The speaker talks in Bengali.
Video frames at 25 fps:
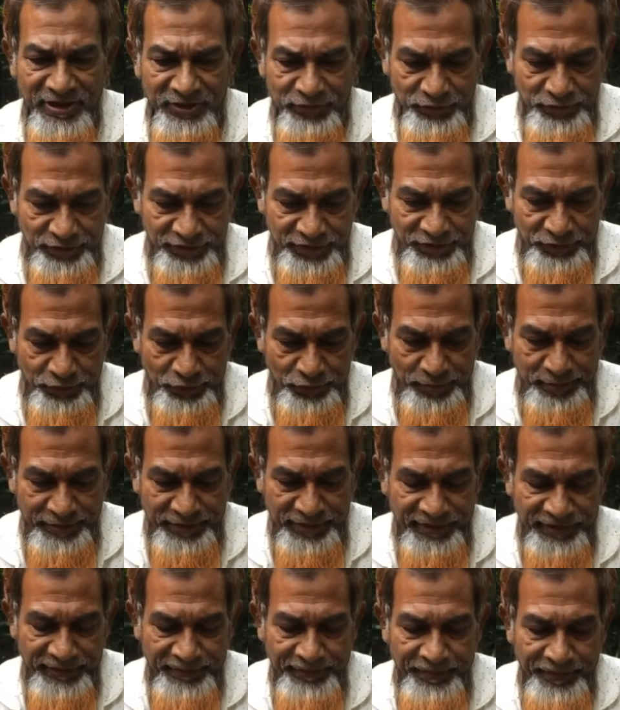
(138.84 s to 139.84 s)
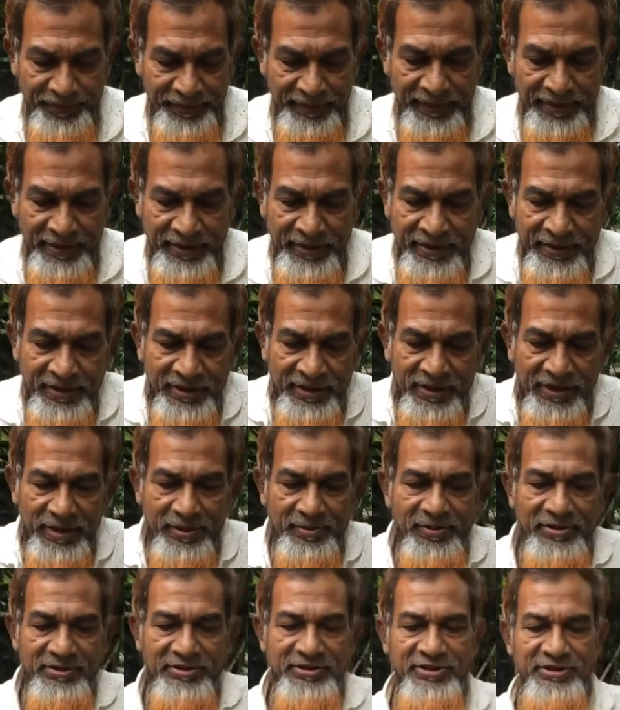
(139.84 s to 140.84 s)
আসনটি করবেন
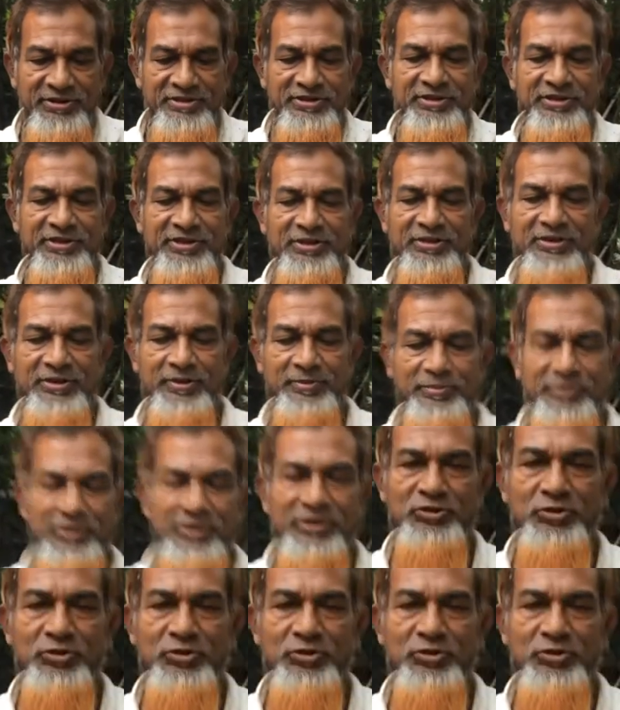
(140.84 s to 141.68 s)
আবার তিরিশ সেকেন্ড আপনারা